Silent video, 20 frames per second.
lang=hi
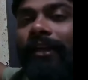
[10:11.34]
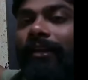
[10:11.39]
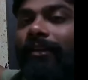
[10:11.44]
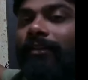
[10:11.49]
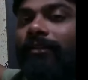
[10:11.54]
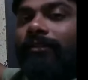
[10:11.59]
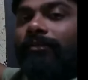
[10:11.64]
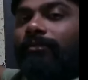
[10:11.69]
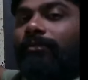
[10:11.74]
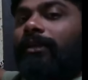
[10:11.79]
है
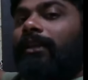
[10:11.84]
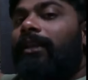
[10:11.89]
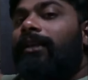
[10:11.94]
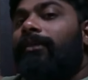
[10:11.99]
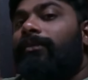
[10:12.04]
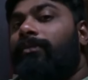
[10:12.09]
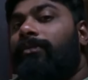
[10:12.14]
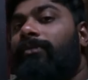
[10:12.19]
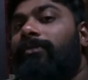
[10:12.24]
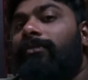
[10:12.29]

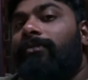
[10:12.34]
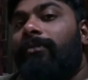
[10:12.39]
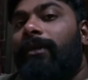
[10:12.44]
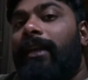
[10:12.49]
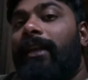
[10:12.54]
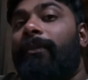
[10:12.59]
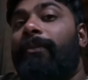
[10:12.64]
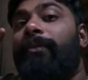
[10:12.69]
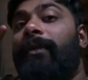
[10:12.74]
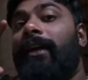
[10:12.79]
मतलब
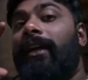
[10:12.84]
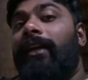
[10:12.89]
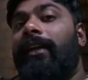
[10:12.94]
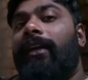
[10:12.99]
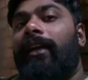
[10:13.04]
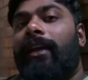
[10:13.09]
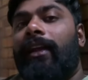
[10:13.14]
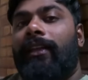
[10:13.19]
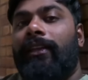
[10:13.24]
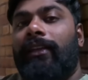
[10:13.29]
मैंने प्रिंट
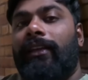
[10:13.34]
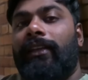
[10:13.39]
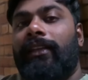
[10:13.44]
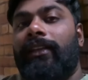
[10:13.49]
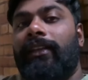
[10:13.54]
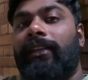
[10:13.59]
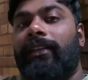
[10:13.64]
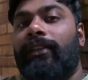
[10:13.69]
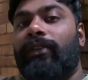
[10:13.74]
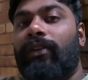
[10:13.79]
करा दिए
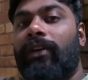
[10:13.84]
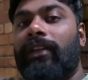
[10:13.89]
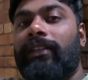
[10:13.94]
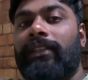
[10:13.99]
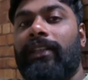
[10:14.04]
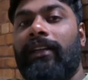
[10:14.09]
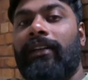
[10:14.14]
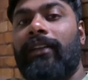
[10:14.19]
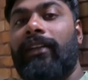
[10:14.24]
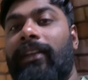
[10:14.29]
थे थोड़ा सा